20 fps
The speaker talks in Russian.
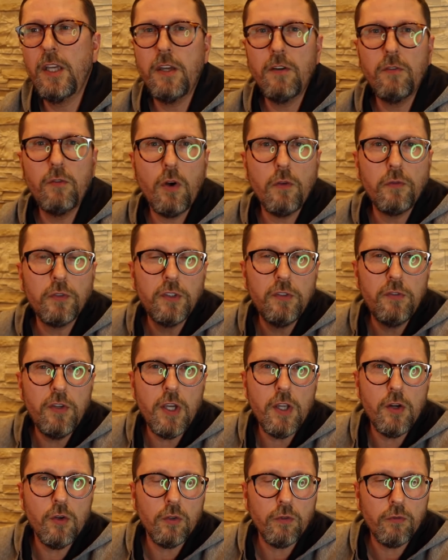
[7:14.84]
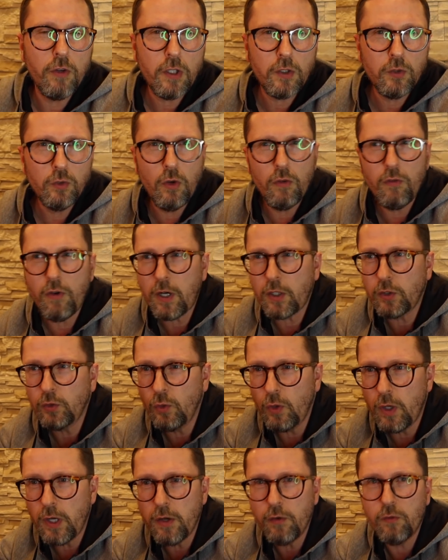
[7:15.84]
его в дверь, он в окно, в
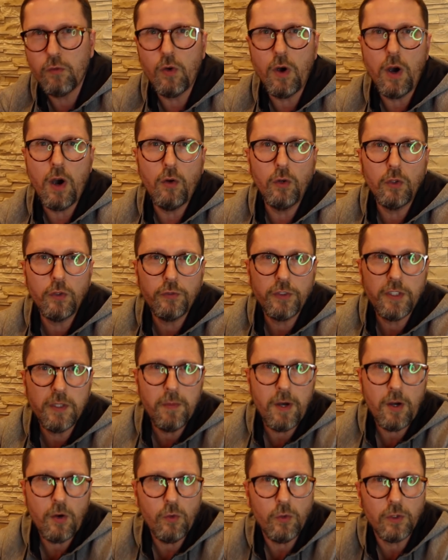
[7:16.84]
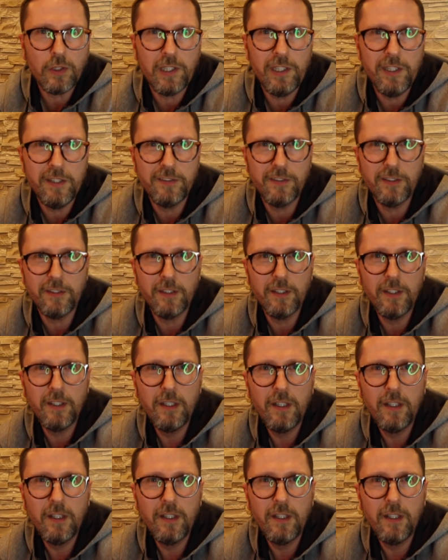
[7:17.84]
окно его, а он в дымоход лезет.